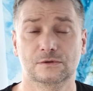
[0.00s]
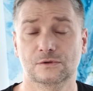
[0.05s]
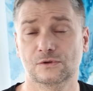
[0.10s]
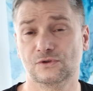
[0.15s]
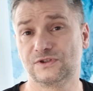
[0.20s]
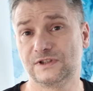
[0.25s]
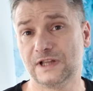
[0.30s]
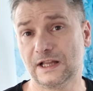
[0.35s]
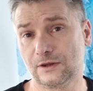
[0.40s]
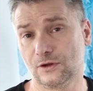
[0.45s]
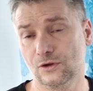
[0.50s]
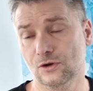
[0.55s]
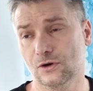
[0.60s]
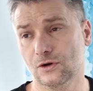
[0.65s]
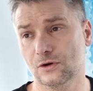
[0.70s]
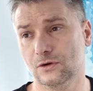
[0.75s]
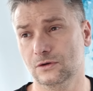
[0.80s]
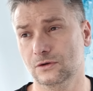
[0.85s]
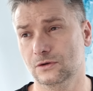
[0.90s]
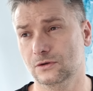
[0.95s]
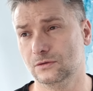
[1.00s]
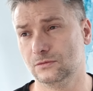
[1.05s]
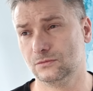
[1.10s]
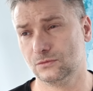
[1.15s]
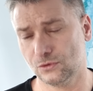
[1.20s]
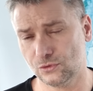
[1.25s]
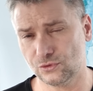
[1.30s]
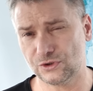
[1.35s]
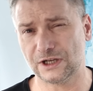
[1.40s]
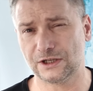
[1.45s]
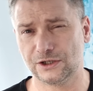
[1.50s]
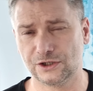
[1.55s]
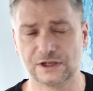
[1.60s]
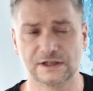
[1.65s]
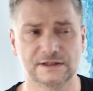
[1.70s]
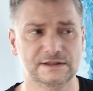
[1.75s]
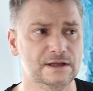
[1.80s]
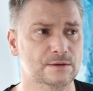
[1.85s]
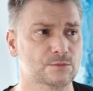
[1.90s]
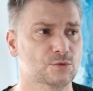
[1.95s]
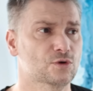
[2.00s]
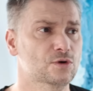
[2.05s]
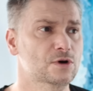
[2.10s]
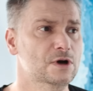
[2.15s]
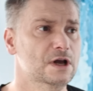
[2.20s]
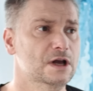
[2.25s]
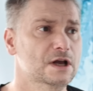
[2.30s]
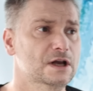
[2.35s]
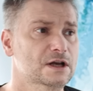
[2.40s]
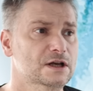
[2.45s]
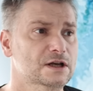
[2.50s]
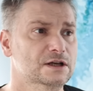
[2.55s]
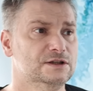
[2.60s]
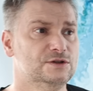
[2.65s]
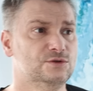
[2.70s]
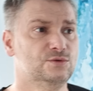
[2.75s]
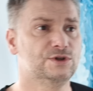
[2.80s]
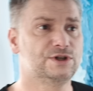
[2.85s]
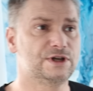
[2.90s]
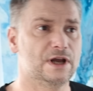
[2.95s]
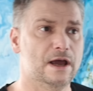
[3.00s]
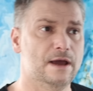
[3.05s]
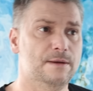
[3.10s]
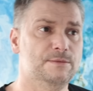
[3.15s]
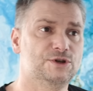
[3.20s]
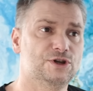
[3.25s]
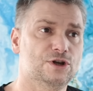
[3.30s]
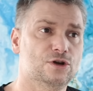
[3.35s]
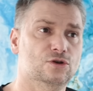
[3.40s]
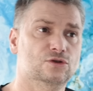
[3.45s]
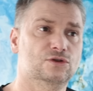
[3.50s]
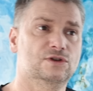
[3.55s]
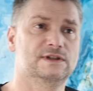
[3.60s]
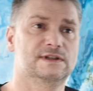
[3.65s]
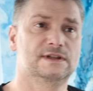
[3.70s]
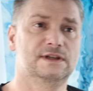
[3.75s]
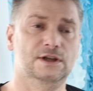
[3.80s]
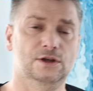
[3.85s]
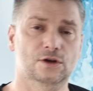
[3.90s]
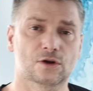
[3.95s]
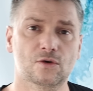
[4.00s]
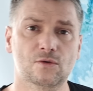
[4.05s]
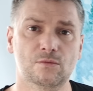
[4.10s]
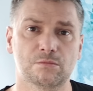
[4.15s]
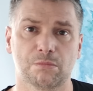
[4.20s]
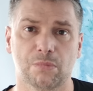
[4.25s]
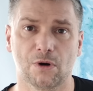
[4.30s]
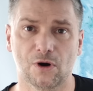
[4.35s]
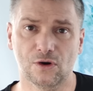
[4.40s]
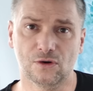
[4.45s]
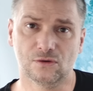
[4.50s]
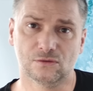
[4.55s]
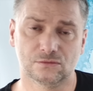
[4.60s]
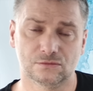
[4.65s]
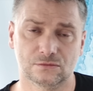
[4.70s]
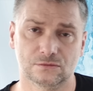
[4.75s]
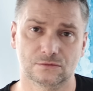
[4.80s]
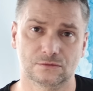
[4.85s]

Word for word: Ostatnio, y, no już jakiś czas temu, słyszałem, że kot zginął, bo